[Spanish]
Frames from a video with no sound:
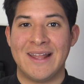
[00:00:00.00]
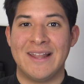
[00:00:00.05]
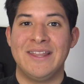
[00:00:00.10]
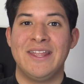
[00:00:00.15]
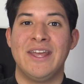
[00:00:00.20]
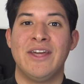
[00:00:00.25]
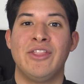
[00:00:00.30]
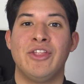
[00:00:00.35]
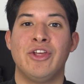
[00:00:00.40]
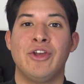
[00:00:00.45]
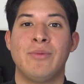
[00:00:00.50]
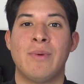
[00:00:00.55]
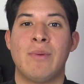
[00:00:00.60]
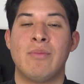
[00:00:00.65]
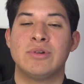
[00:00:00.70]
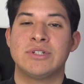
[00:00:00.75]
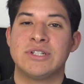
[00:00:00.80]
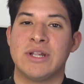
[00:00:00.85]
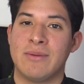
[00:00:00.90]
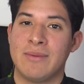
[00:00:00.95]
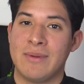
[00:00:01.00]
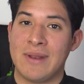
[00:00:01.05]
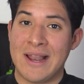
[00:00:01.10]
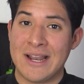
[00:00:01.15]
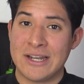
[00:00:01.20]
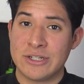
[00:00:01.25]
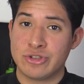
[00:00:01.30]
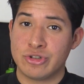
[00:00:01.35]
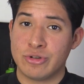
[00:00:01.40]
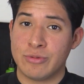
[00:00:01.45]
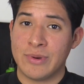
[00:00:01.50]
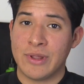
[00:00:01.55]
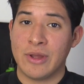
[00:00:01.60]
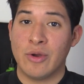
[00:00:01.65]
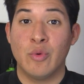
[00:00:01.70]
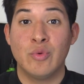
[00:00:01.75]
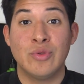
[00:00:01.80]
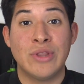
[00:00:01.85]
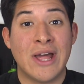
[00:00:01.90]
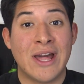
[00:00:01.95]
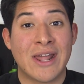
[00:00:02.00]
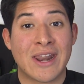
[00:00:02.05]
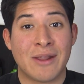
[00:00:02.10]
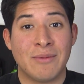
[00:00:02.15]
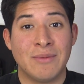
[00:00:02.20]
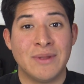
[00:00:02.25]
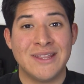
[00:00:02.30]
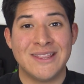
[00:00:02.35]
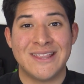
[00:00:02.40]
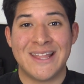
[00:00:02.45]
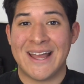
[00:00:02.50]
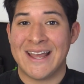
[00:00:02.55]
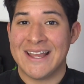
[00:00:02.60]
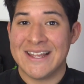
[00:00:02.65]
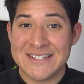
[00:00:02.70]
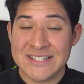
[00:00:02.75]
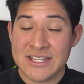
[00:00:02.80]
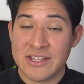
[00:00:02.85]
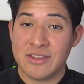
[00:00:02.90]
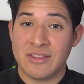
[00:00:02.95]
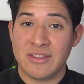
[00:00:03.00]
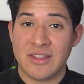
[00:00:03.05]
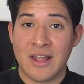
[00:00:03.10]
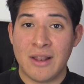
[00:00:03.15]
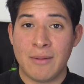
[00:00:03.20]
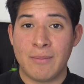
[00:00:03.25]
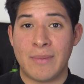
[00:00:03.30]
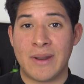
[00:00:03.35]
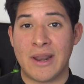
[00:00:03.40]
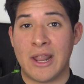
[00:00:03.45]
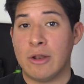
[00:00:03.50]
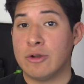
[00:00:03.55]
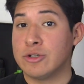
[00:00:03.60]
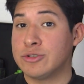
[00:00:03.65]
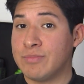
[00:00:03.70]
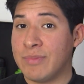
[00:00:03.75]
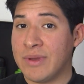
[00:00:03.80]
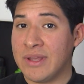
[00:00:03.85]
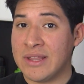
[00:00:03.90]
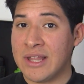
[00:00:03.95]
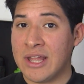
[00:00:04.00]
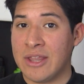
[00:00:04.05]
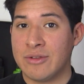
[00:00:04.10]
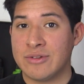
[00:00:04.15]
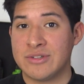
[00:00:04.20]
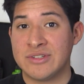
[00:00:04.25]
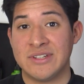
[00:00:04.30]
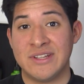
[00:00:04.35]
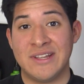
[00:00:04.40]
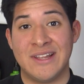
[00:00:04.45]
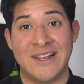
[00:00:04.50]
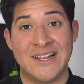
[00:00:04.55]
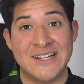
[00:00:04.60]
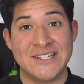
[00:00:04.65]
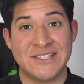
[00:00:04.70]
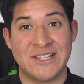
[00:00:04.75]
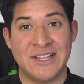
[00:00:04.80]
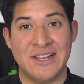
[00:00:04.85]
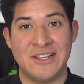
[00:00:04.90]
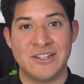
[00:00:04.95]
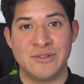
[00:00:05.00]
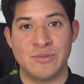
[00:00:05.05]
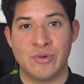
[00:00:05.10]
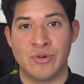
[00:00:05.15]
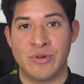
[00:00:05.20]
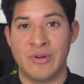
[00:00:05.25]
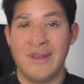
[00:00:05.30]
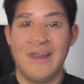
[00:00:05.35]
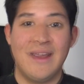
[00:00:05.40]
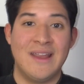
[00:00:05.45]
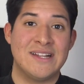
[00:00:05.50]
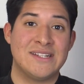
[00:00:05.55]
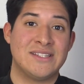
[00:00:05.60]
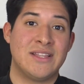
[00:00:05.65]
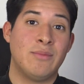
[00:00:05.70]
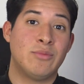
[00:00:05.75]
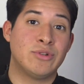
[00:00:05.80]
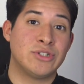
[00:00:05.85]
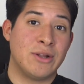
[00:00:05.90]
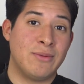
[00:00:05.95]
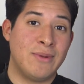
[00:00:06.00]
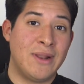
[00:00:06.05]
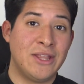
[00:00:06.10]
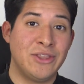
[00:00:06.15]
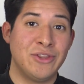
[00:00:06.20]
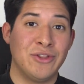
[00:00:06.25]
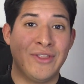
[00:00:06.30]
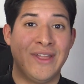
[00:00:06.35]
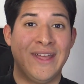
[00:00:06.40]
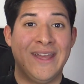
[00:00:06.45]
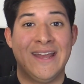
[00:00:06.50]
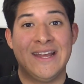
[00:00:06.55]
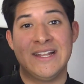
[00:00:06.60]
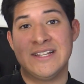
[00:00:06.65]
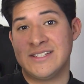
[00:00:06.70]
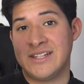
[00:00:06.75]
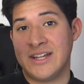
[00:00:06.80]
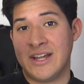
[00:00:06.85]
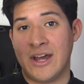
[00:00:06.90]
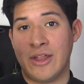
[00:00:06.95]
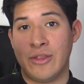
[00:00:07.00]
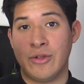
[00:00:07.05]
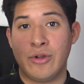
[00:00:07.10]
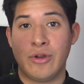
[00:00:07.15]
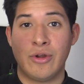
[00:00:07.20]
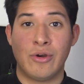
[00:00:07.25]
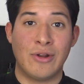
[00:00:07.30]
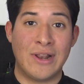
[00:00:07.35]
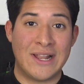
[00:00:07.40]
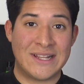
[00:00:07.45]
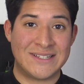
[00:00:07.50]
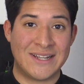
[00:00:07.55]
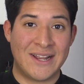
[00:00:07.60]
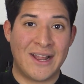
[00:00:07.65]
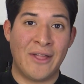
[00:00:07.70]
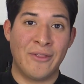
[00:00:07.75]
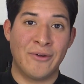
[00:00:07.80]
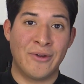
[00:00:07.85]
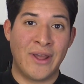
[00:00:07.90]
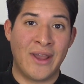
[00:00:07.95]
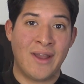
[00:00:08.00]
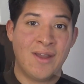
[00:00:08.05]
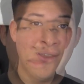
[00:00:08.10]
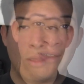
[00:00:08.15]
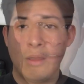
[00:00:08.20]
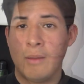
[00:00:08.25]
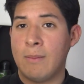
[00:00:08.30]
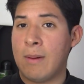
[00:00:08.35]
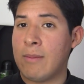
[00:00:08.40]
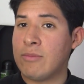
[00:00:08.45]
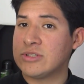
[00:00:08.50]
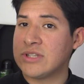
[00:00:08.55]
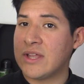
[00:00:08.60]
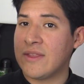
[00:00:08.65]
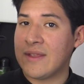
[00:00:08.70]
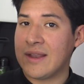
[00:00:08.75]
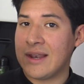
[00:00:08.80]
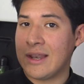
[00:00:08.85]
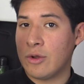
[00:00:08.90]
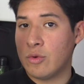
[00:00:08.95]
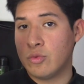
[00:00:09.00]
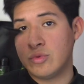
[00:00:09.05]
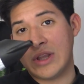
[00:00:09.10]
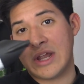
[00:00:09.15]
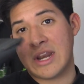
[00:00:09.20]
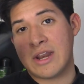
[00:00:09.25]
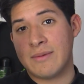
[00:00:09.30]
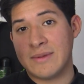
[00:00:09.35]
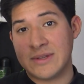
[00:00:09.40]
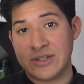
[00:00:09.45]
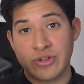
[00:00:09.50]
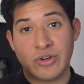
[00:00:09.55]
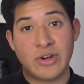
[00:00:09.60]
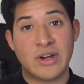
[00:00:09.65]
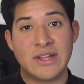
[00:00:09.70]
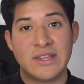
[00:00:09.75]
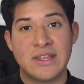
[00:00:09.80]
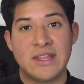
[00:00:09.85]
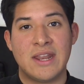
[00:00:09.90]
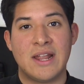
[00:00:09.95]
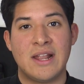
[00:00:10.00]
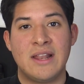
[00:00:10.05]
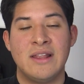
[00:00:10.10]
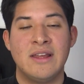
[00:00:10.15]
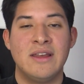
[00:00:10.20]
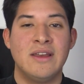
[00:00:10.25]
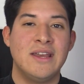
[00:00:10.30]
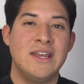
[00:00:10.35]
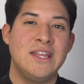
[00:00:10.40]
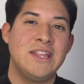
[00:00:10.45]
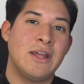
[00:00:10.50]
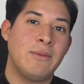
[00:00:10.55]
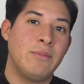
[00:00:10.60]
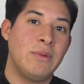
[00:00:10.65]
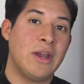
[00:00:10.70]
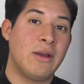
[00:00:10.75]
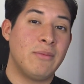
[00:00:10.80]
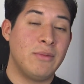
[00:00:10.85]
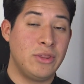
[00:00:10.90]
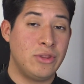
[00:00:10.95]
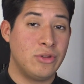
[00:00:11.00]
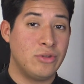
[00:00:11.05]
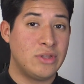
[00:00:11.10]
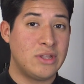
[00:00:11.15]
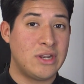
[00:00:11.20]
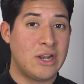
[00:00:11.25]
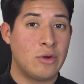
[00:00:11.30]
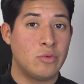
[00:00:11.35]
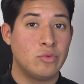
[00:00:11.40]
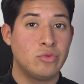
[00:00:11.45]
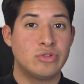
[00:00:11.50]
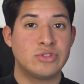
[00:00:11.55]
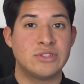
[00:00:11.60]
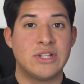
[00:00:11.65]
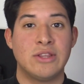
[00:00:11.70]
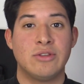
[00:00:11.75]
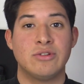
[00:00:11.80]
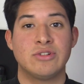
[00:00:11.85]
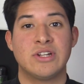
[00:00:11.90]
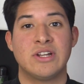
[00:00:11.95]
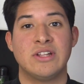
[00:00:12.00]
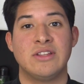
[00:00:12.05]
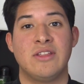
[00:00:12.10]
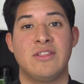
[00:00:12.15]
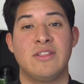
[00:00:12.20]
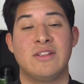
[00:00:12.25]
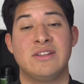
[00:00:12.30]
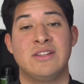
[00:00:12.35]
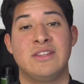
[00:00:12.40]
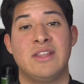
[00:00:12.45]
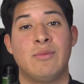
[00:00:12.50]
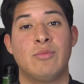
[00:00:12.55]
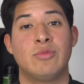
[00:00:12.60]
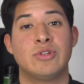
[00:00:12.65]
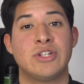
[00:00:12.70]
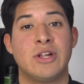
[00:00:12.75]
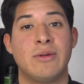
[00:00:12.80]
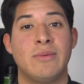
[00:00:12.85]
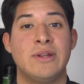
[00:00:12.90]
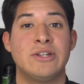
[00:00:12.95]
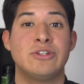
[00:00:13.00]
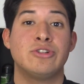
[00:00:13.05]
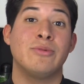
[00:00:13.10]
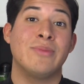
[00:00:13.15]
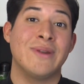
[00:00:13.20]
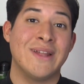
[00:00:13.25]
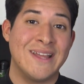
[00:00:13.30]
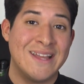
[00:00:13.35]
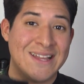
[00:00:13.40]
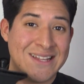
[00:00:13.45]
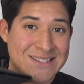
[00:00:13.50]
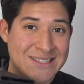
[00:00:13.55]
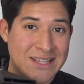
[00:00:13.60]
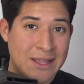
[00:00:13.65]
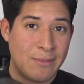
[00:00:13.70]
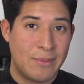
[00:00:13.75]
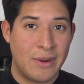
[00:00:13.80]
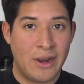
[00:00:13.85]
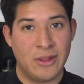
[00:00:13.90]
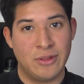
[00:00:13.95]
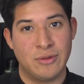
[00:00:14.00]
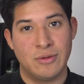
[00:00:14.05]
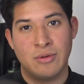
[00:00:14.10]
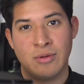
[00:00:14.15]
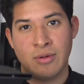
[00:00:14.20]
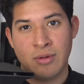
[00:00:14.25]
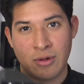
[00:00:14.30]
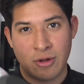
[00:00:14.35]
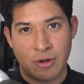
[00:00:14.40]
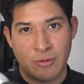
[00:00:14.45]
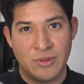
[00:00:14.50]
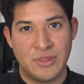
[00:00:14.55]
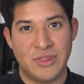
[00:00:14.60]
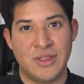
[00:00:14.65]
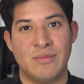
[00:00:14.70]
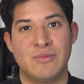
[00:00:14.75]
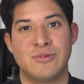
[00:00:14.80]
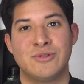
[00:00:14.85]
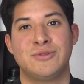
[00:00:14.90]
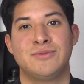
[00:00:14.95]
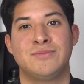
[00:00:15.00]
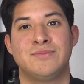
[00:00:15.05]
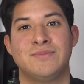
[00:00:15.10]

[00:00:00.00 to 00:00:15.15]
El día de hoy vamos a hablar sobre una herramienta esencial para los peinados y el estilismo. Estamos hablando de el secador o la secadora. Vamos a darle una revisión general y también a mencionar algunos datos que necesitamos saber sobre este aparato. Comencemos.